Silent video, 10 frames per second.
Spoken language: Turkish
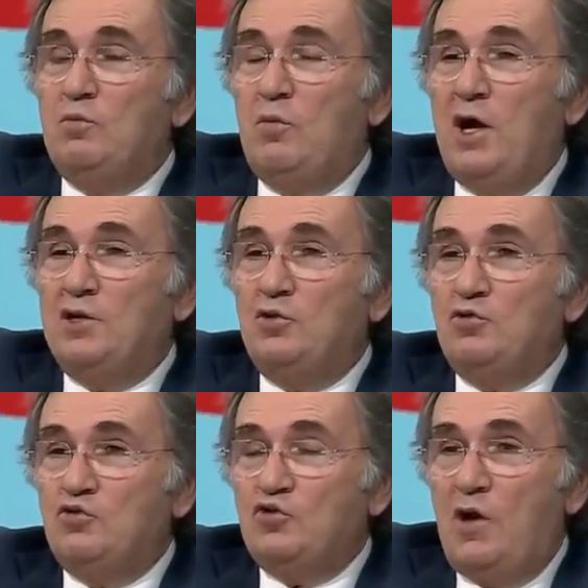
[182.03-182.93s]

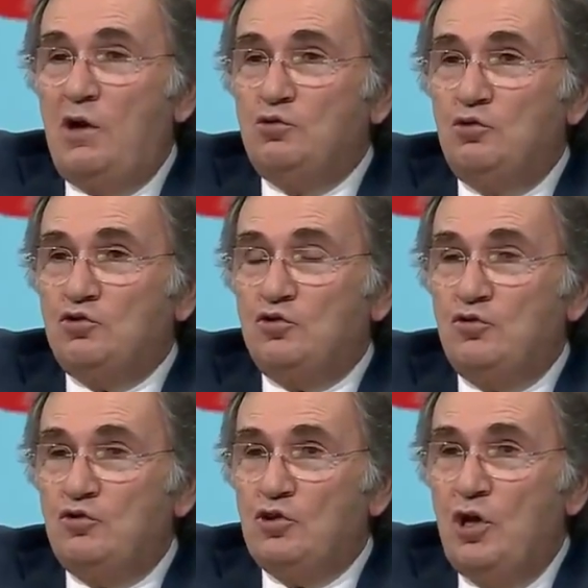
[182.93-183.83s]
Maydanozu
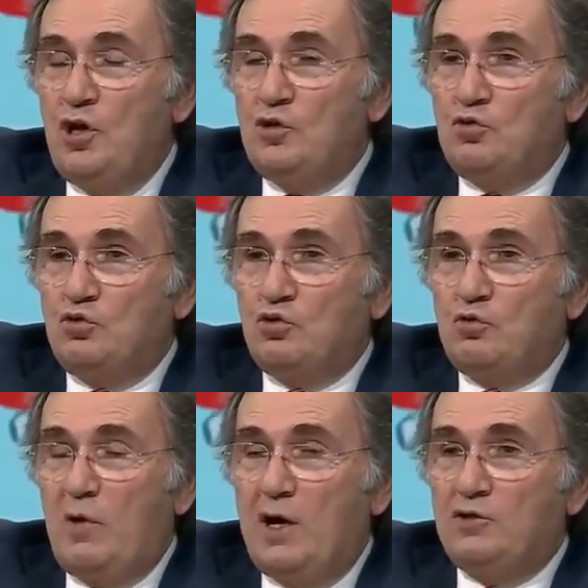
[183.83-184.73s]
alıyorsunuz.
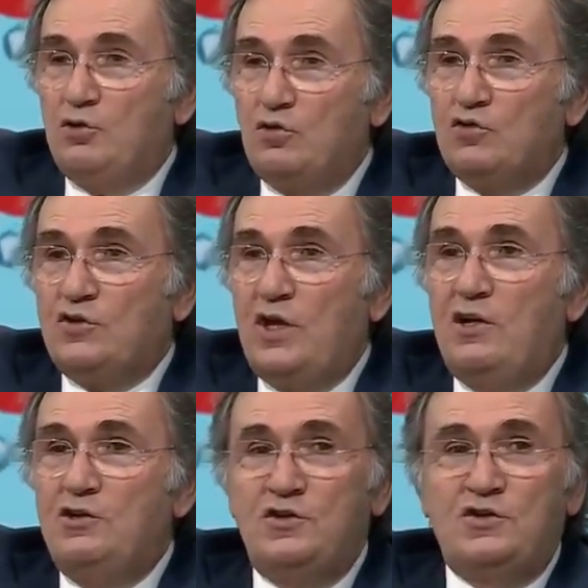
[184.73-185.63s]
Küçük maydanoz
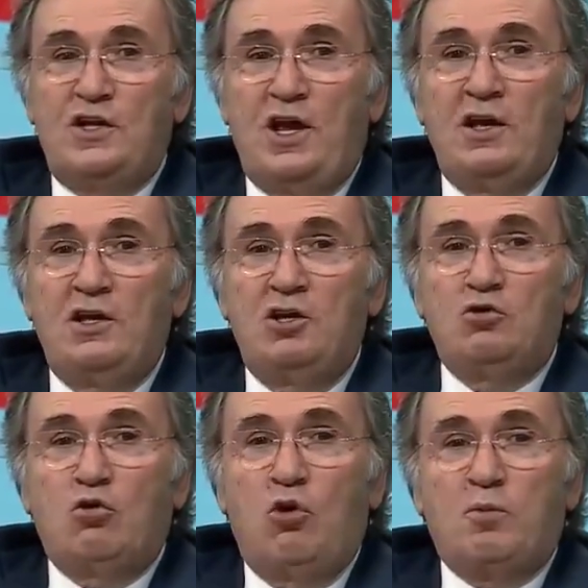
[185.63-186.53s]
elinizle
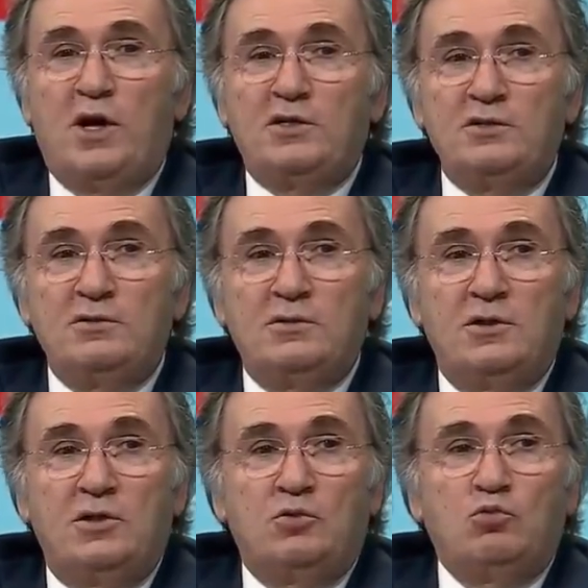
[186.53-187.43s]
koparın.
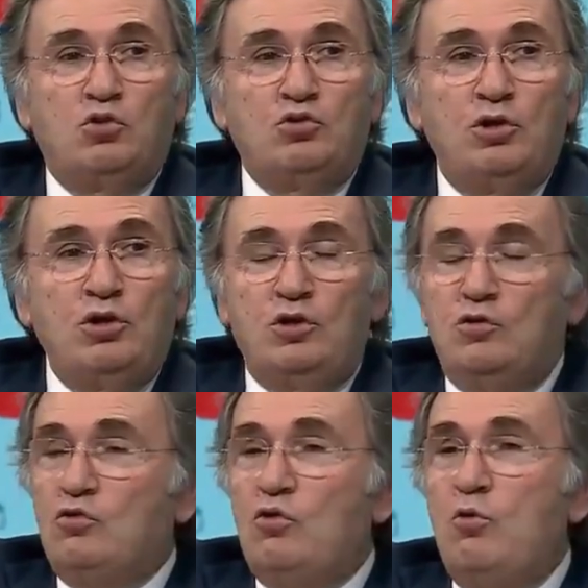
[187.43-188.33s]
Bunu
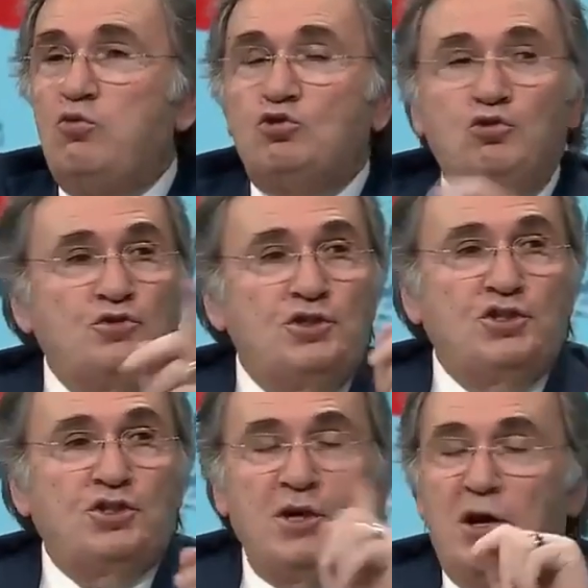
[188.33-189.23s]
robotun
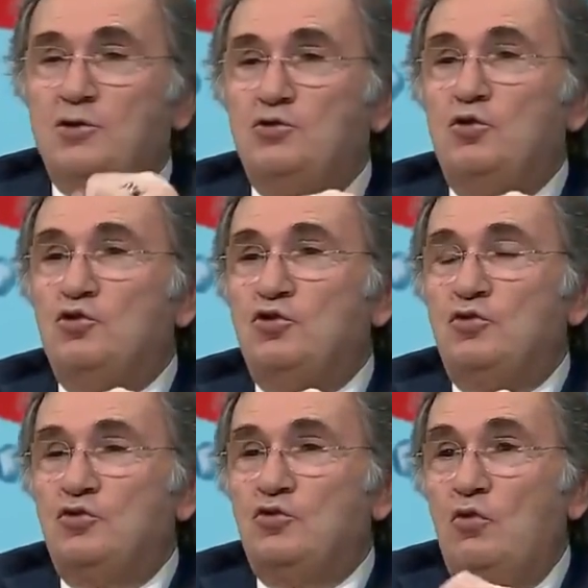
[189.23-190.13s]
içine
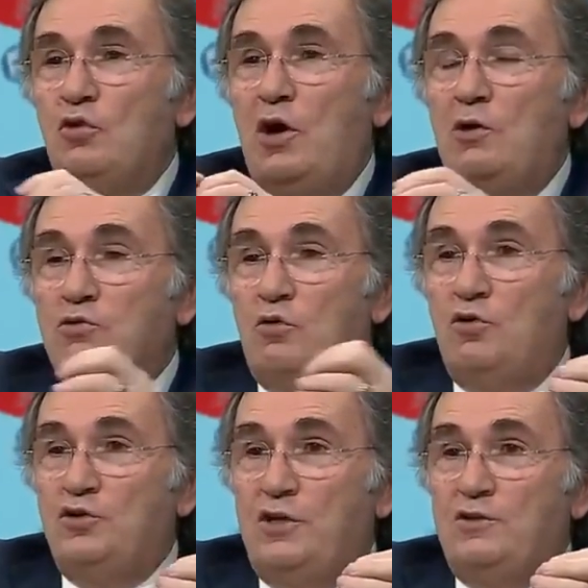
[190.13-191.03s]
atıyorsunuz.
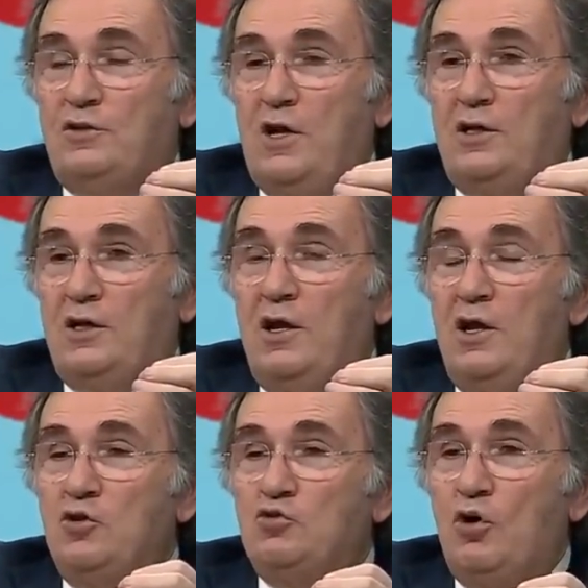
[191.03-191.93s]
16-17 tane.
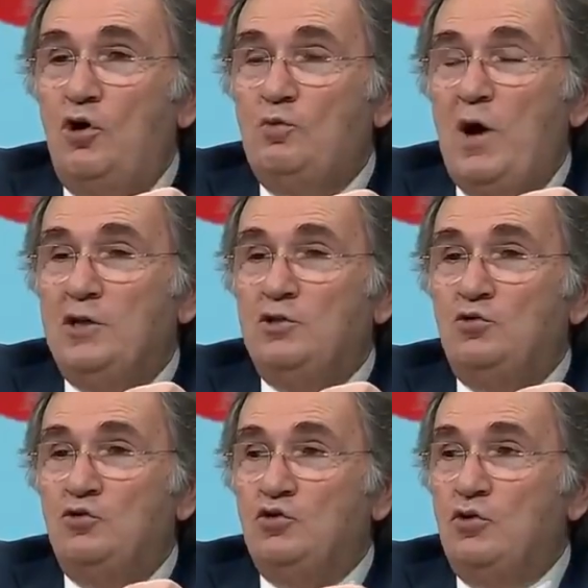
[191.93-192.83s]
Köy
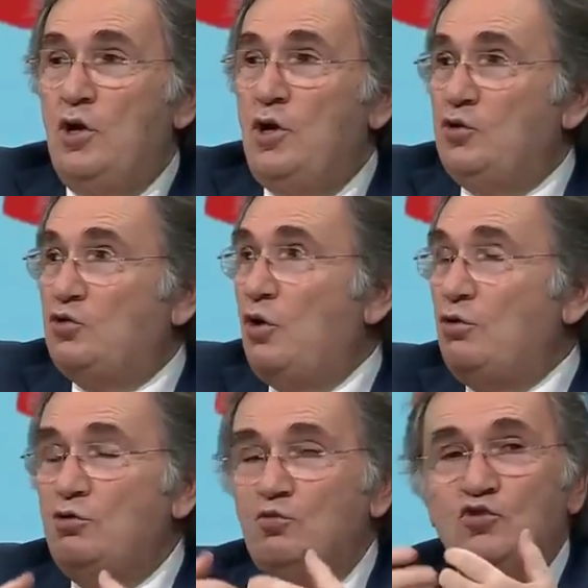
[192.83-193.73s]
maydanozu.
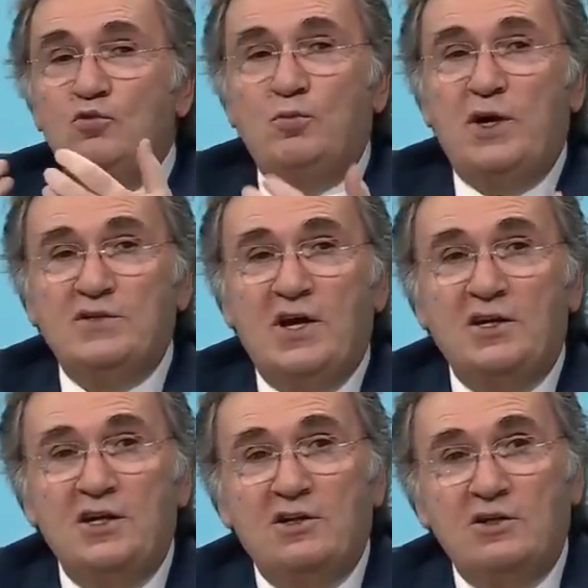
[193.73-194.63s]
Köylümüzün
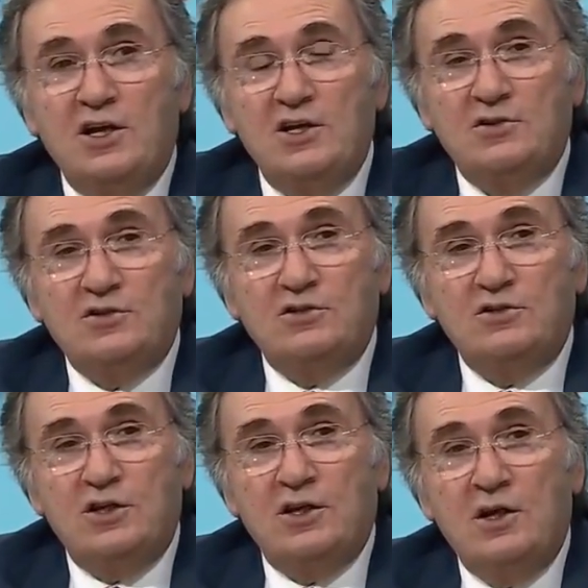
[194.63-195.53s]
pazar yerine
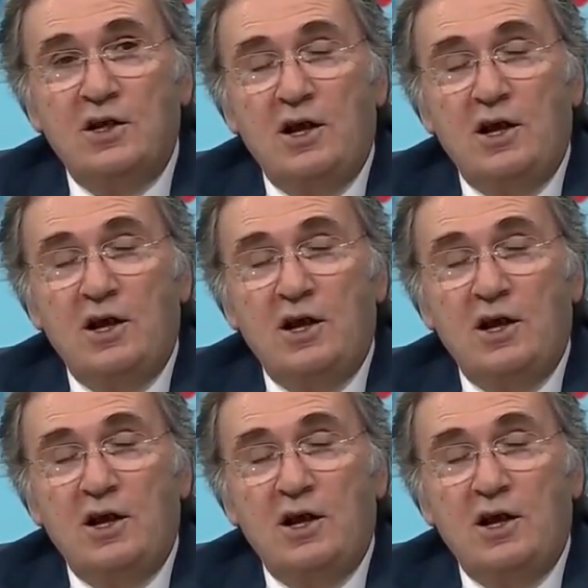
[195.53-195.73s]
getirdiği.